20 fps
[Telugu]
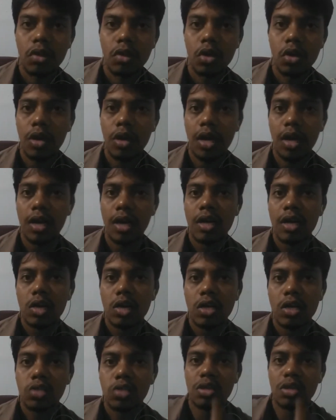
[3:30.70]
ఓకేనా
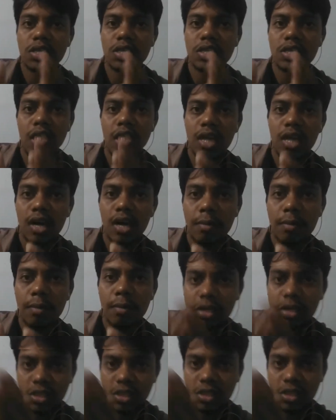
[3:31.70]
సో రీజినల్ అంటే
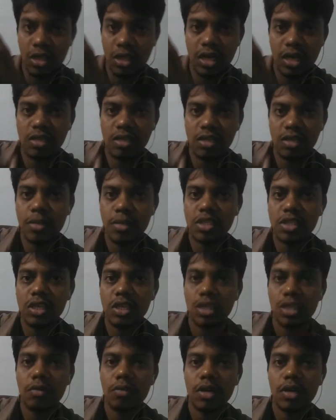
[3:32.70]
మన స్టేట్కి
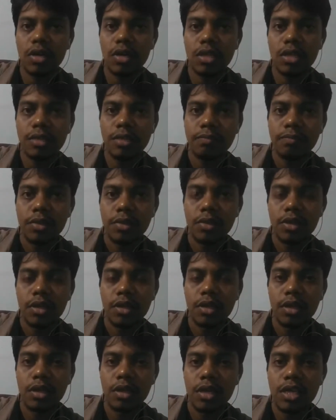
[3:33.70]
సంబంధించినటువంటిది
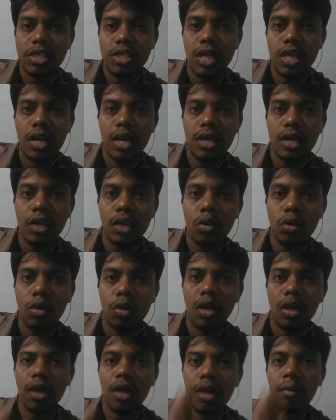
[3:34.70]
నేషనల్ అంటే
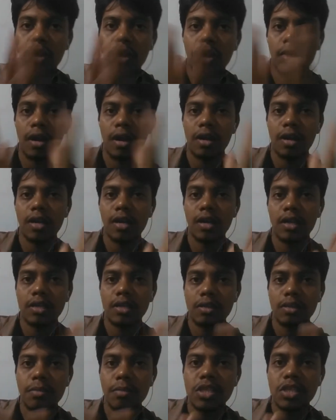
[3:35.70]
టోటల్గా మనం
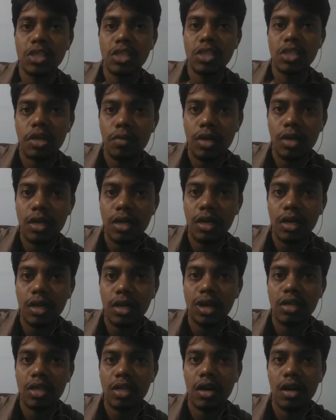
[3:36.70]
కంట్రీకి సంబంధించినటువంటి
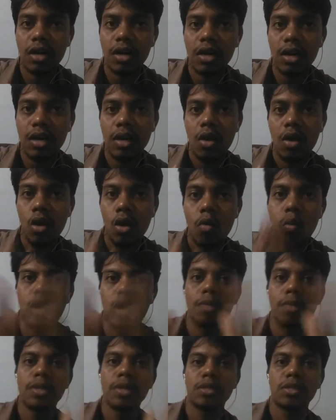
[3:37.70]
ఇంటర్నేషనల్ అంటే
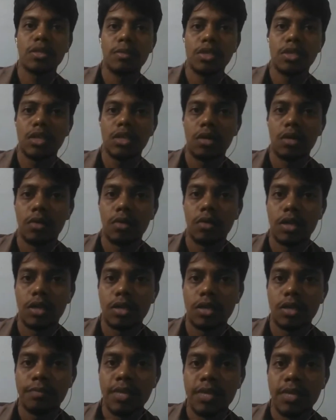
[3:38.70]
వరల్డ్ వైడ్
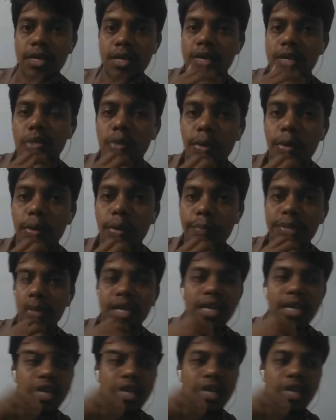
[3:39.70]
సంబంధించినటువంటిది సో
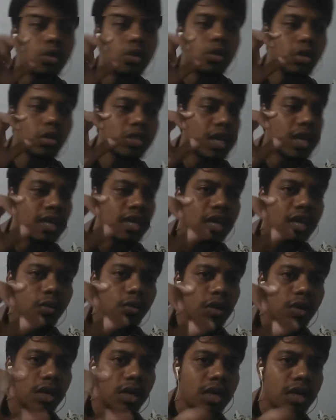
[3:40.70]
ఇందులో
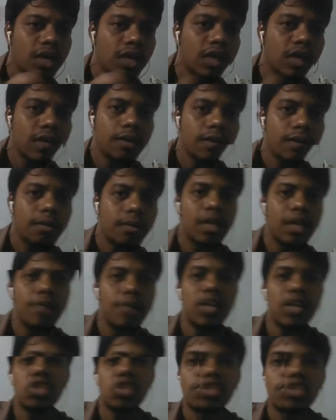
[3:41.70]
జరిగినటువంటి
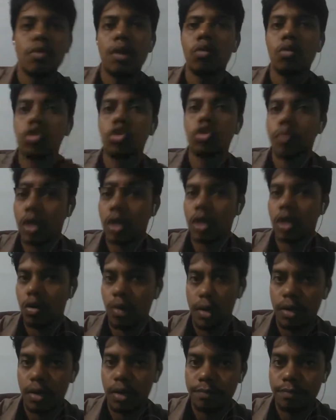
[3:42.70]
ఈవెంట్స్ని మనం
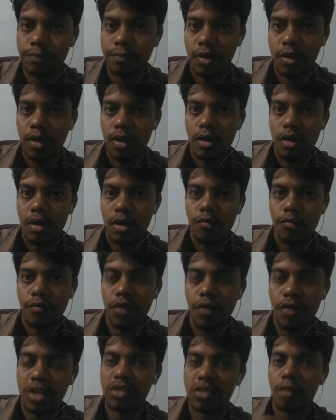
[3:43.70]
గుర్తుపెట్టుకోవాలి
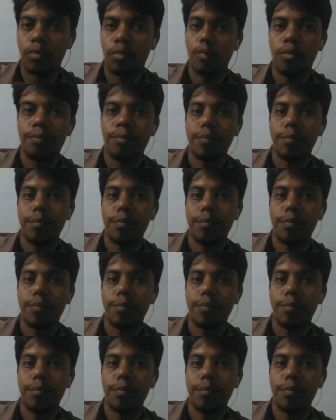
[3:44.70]
ఫర్ ఎగ్జాంపుల్